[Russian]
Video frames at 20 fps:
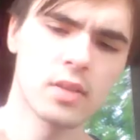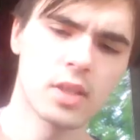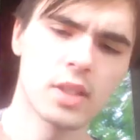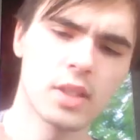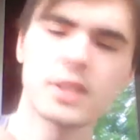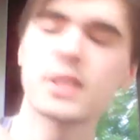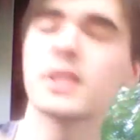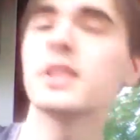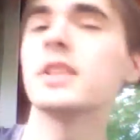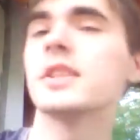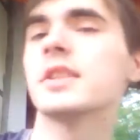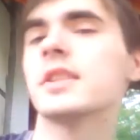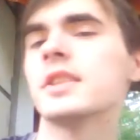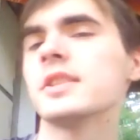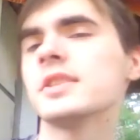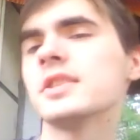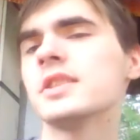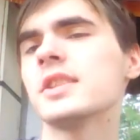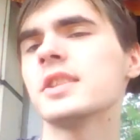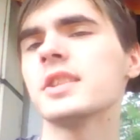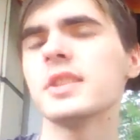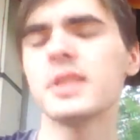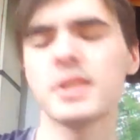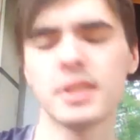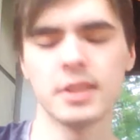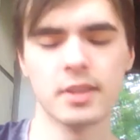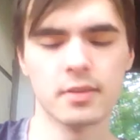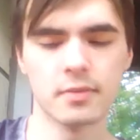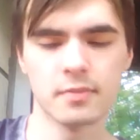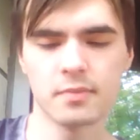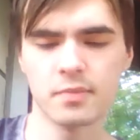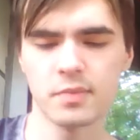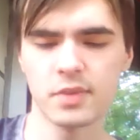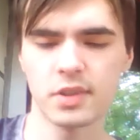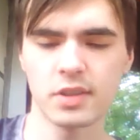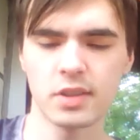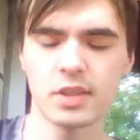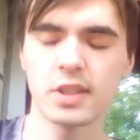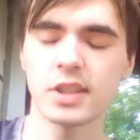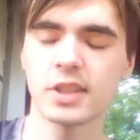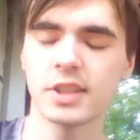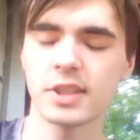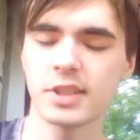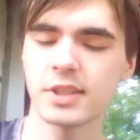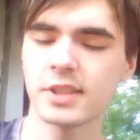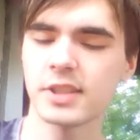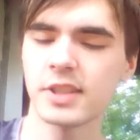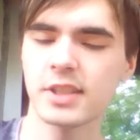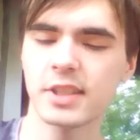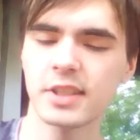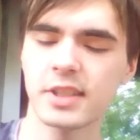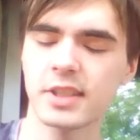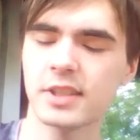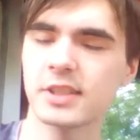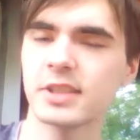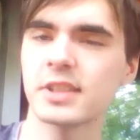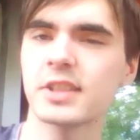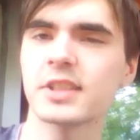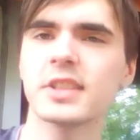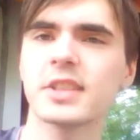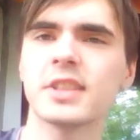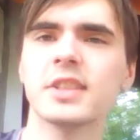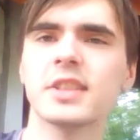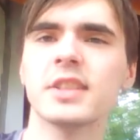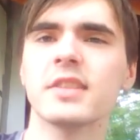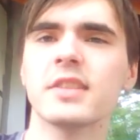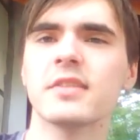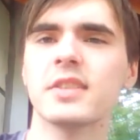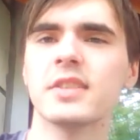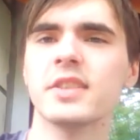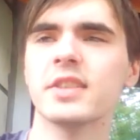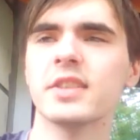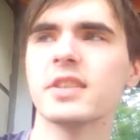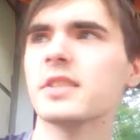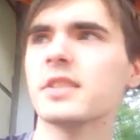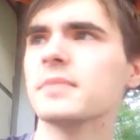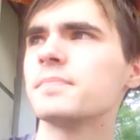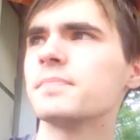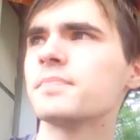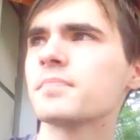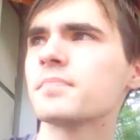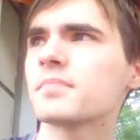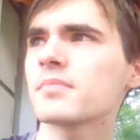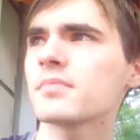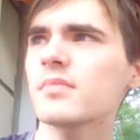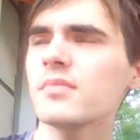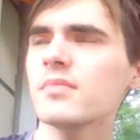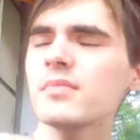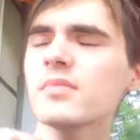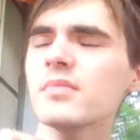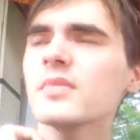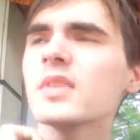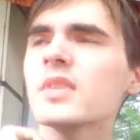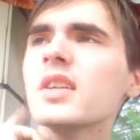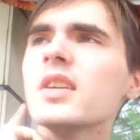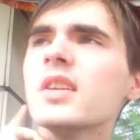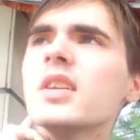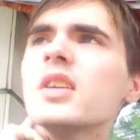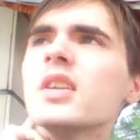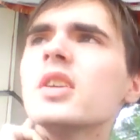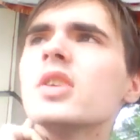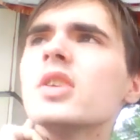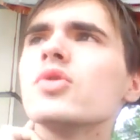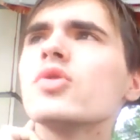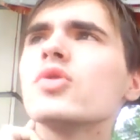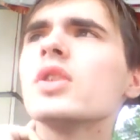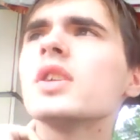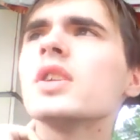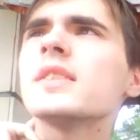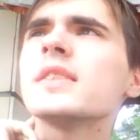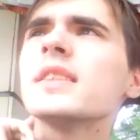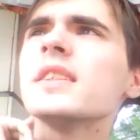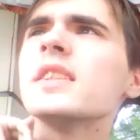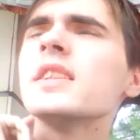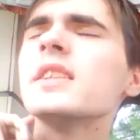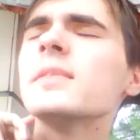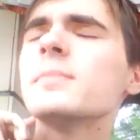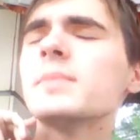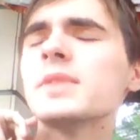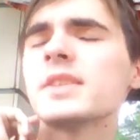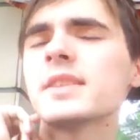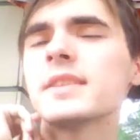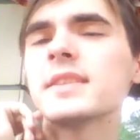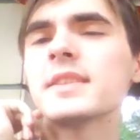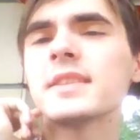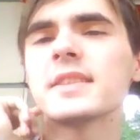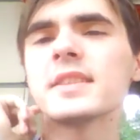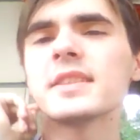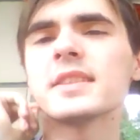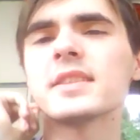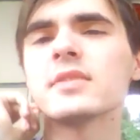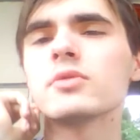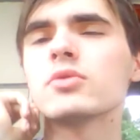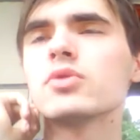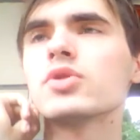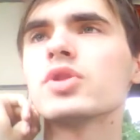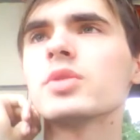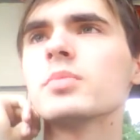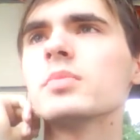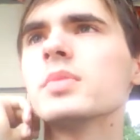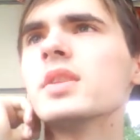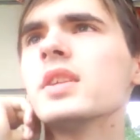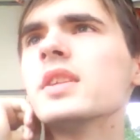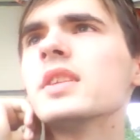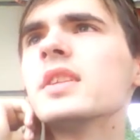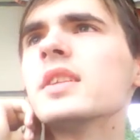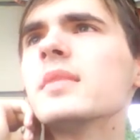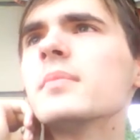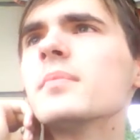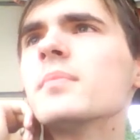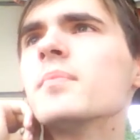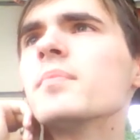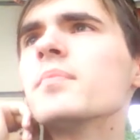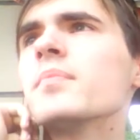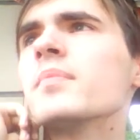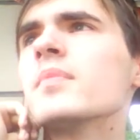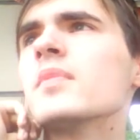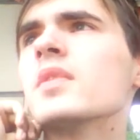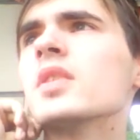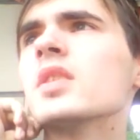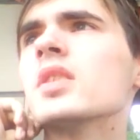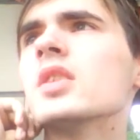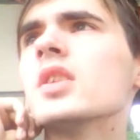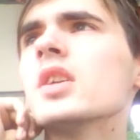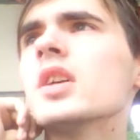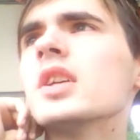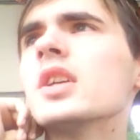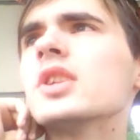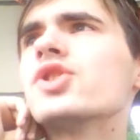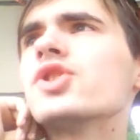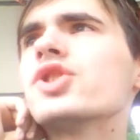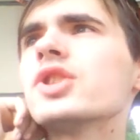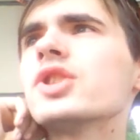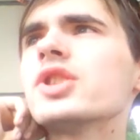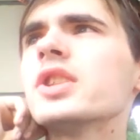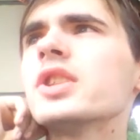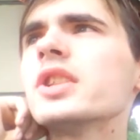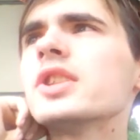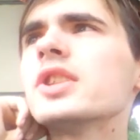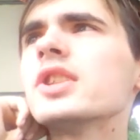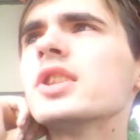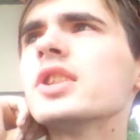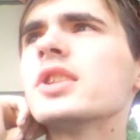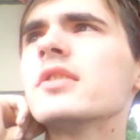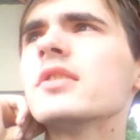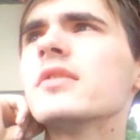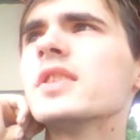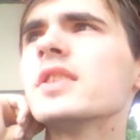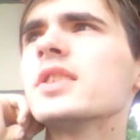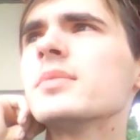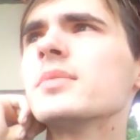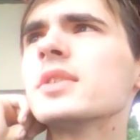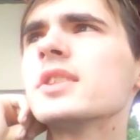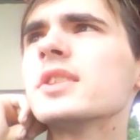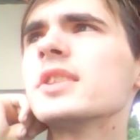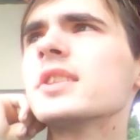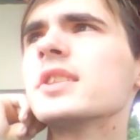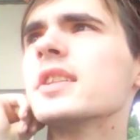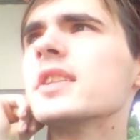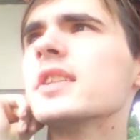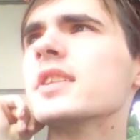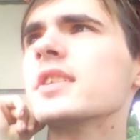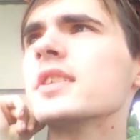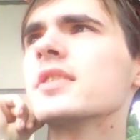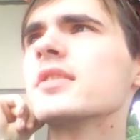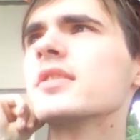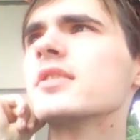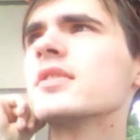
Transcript: Хотя не, до 30. Как ни странно, до 30 доводила но остальные проценты это уже были там от 16 до 18 лет.